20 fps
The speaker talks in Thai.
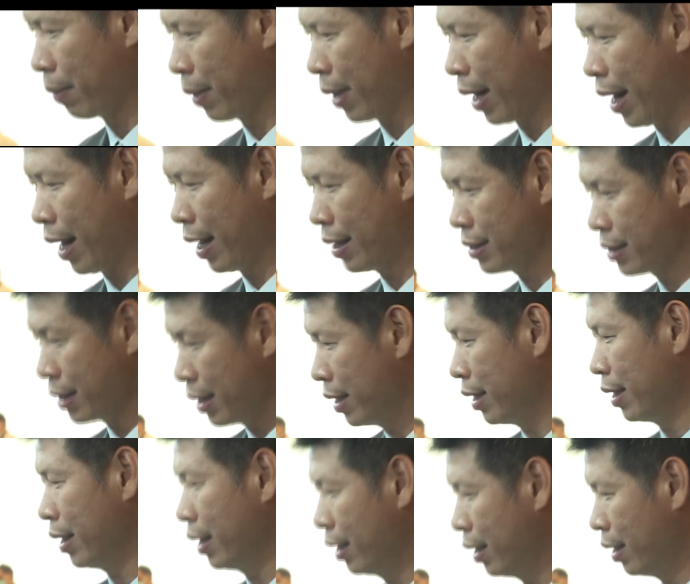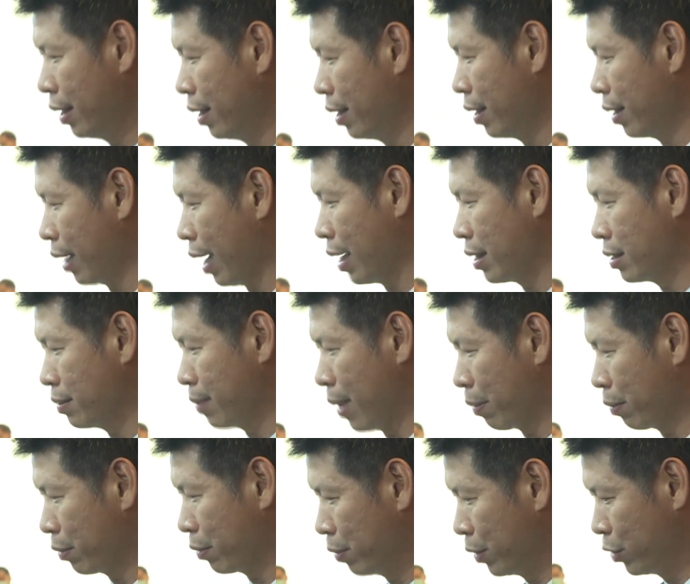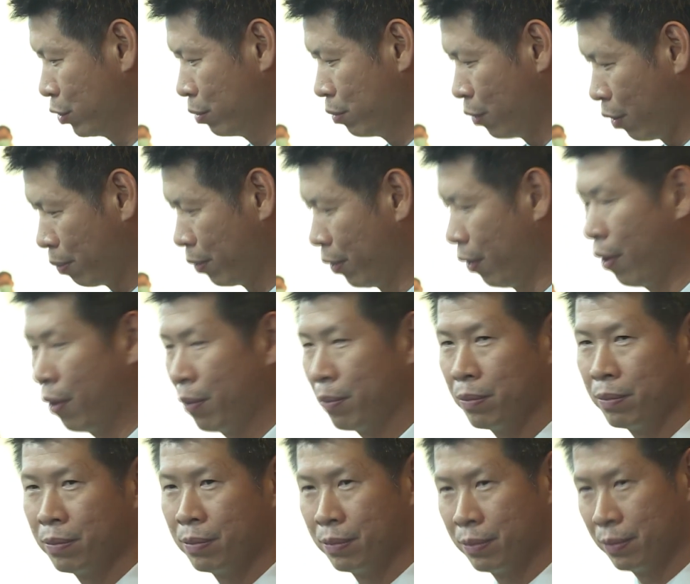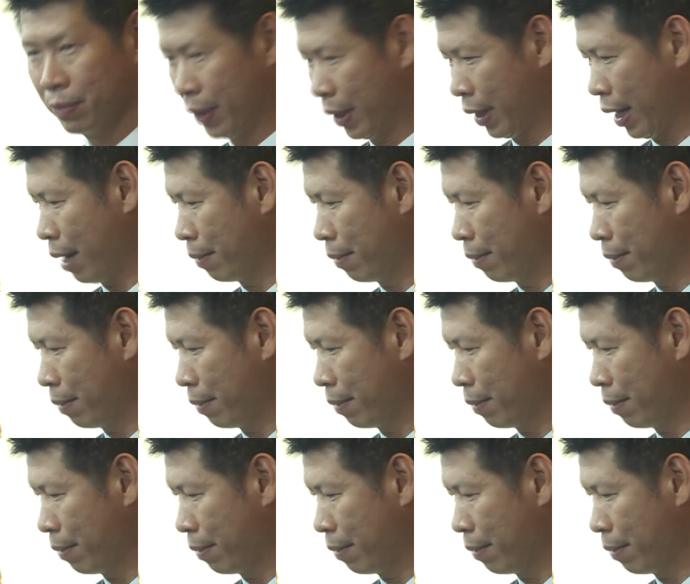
คือทำคะแนน ซี อี ไม่ถึงหนึ่งร้อยคะแนนนะฮะสิทธิประโยชน์